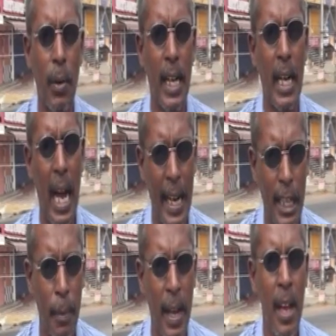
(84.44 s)
நிறுவனங்கள்
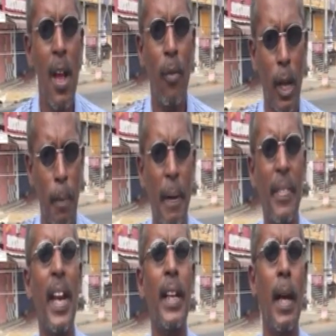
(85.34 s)
அனைத்துமே வரும்
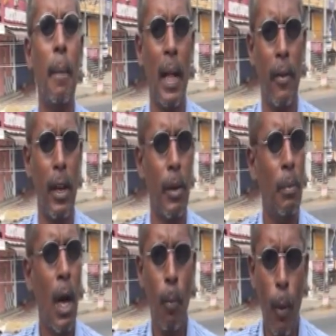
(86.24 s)
பதினைந்தாம் வரும்
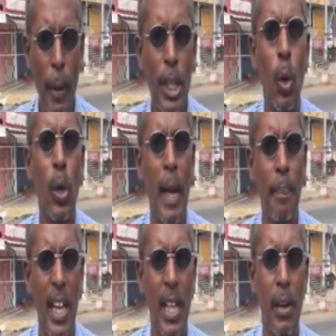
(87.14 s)
முப்பத்தி
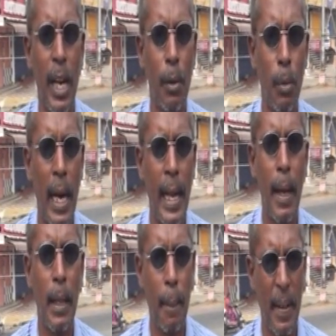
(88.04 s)
ஒன்றாம் தேதி வரைக்குமான அந்த